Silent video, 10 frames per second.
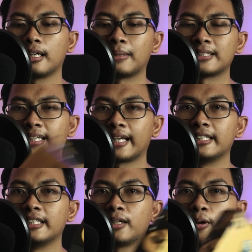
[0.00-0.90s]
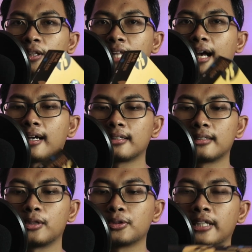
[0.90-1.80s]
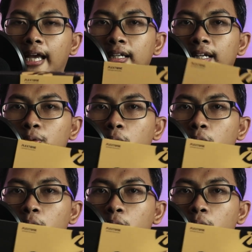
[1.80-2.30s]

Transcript: kemasannya kayak gini kotak terus kayak ada